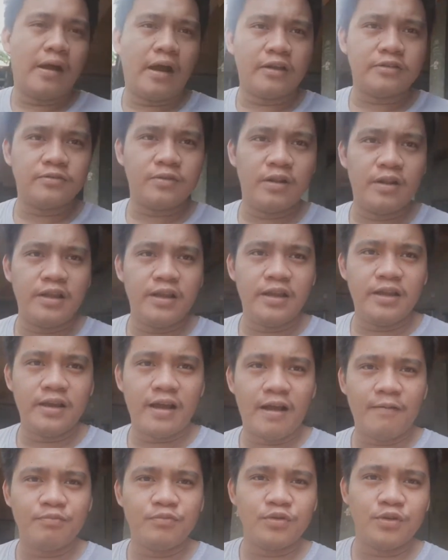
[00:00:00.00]

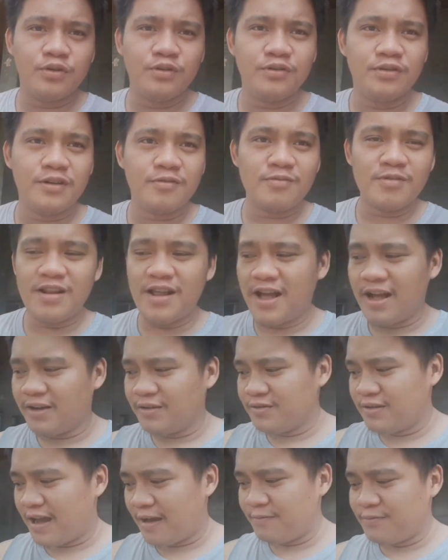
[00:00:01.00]
Actually, afternoon na pala.
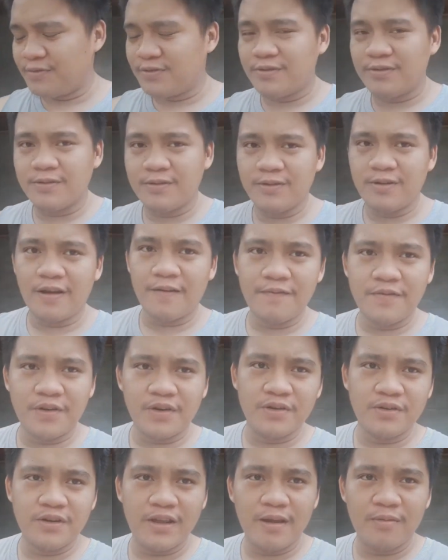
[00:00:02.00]
Good, up, good
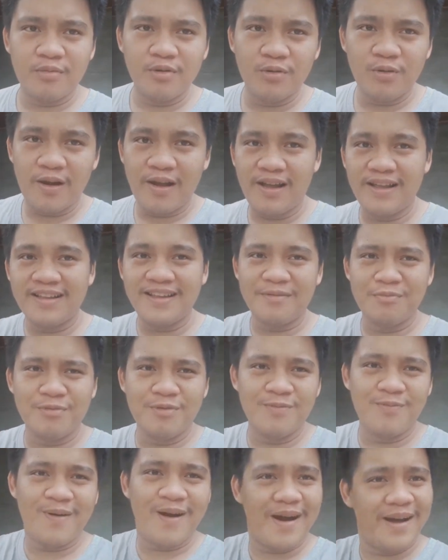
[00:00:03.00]
afternoon everyone,
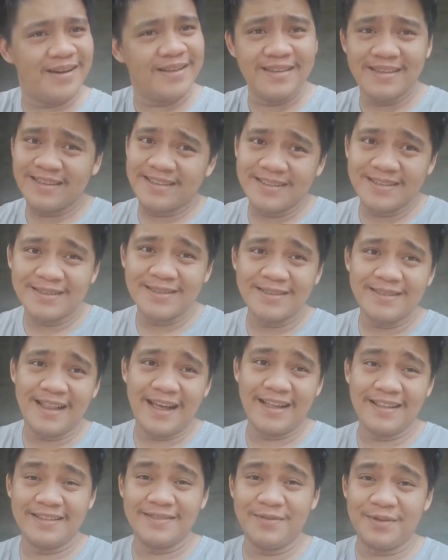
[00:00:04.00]
everybody.
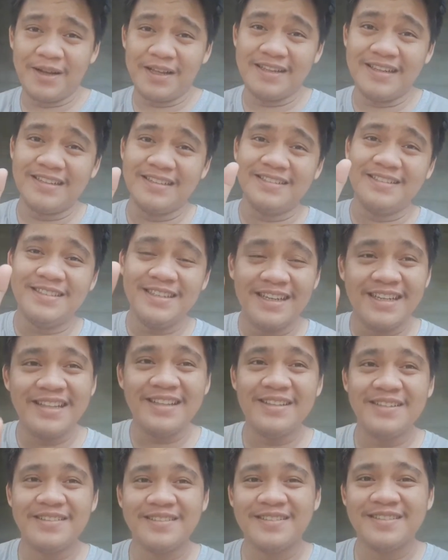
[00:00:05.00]
Lahat ng mga nandyan.